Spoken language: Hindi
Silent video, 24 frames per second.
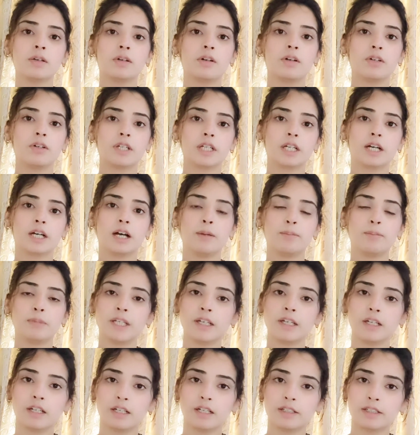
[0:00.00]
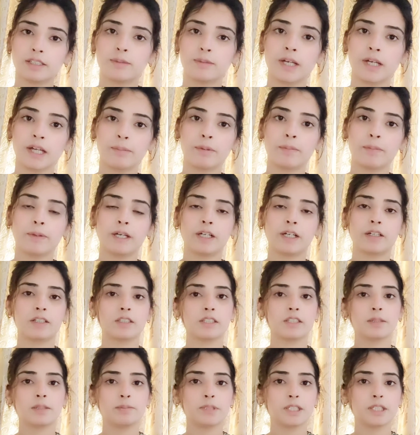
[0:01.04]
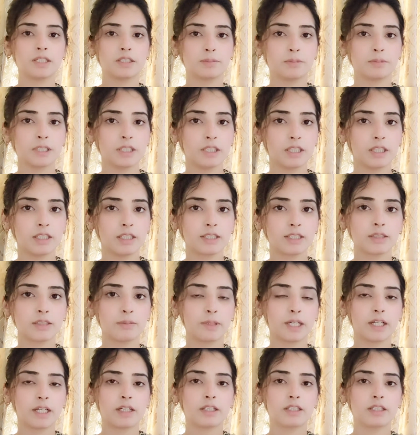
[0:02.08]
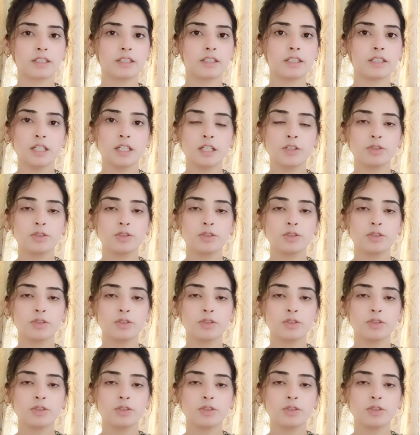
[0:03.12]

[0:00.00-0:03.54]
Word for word: और अपने अलग से बैग में पैक करती थी अपने हबी के अलग से पैक करती थी